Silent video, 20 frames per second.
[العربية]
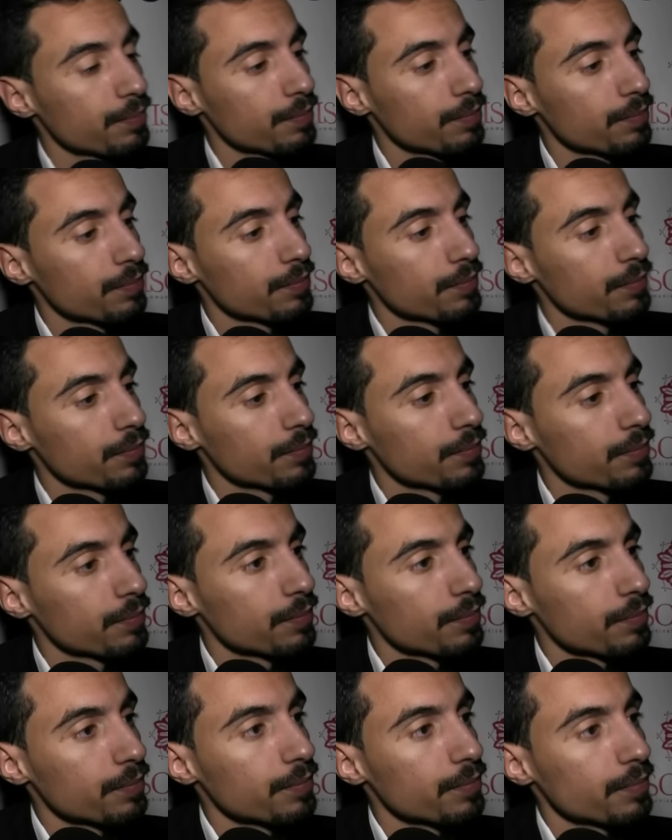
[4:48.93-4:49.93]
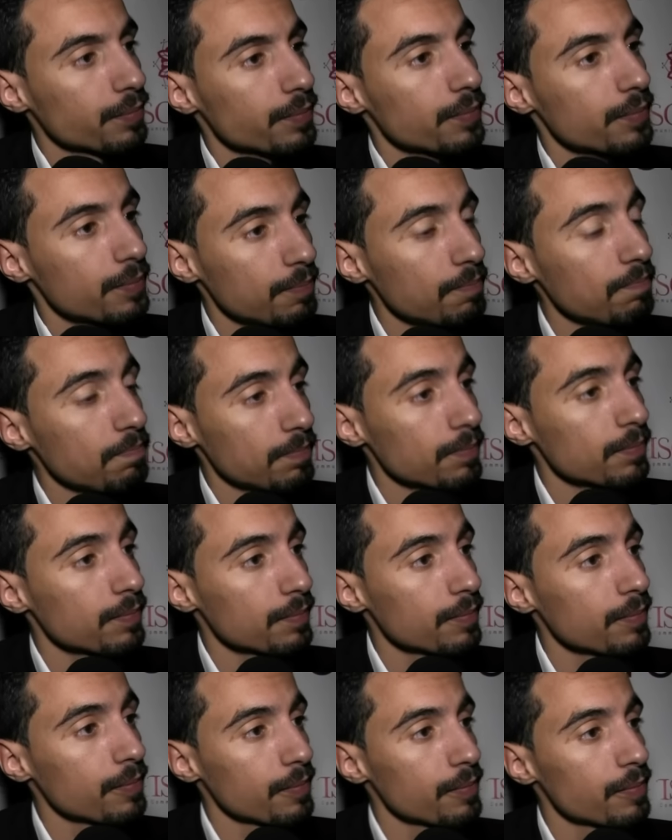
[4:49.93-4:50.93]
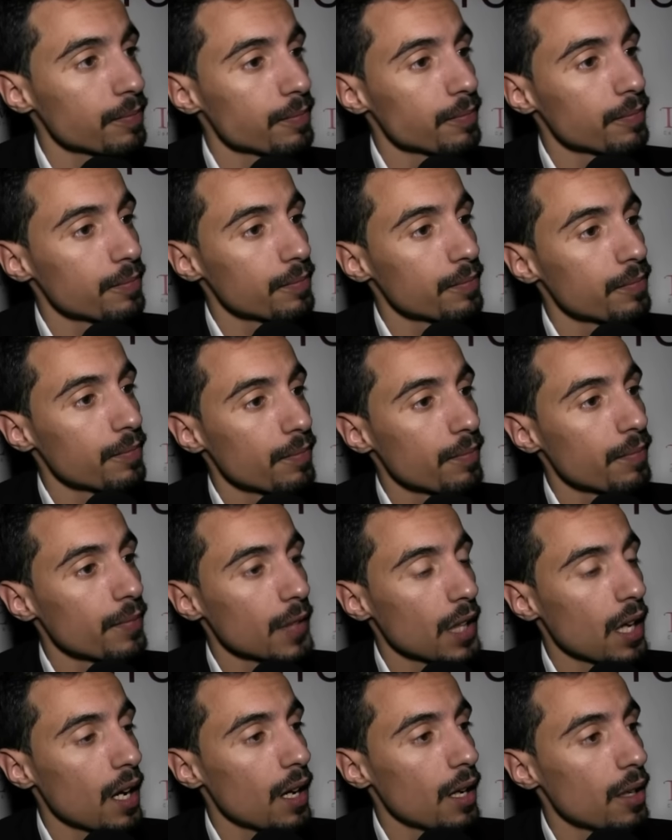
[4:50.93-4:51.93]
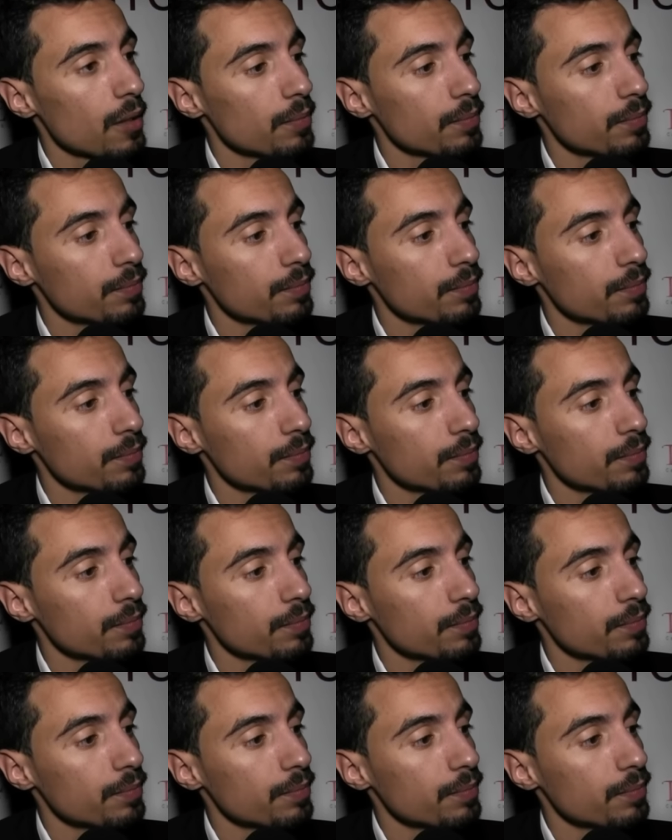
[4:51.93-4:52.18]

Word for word: المشاركه تاعك في مراكش دو غير هذا العرض هذا يعني آه.